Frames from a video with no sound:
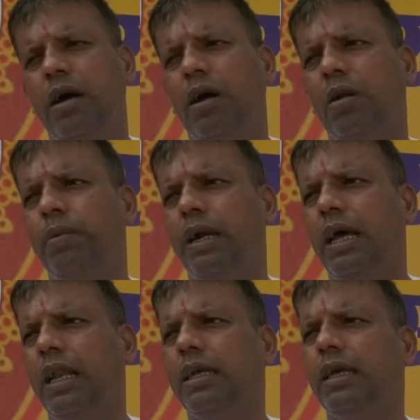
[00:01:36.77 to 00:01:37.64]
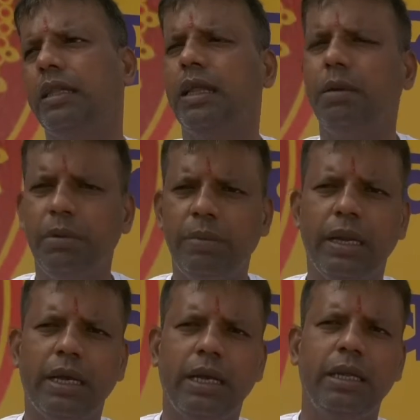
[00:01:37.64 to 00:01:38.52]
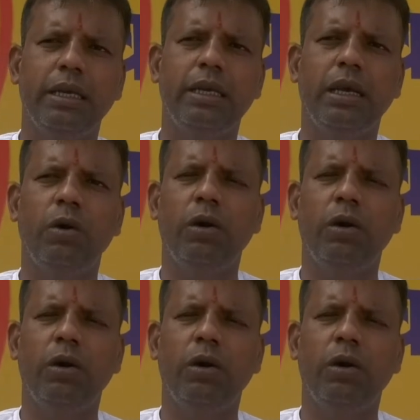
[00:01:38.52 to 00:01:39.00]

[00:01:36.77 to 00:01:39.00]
और पंडाल के अंदर भी बैरिकेटिंग किया